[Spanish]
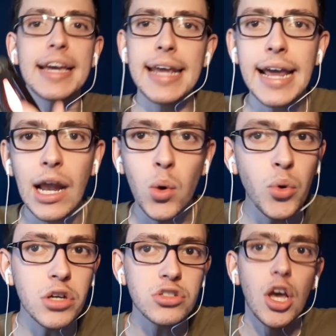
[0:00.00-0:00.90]
crear
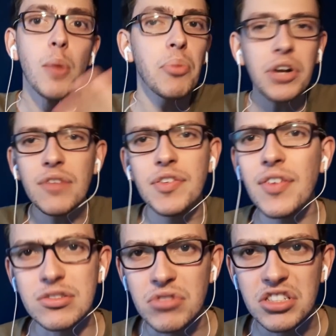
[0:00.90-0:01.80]
algunos porque el
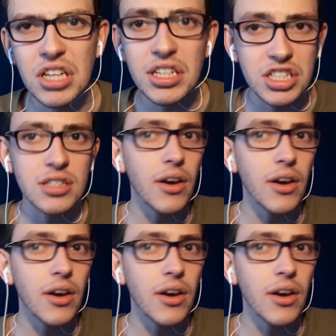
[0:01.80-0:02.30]
FIFA es un desastre, ya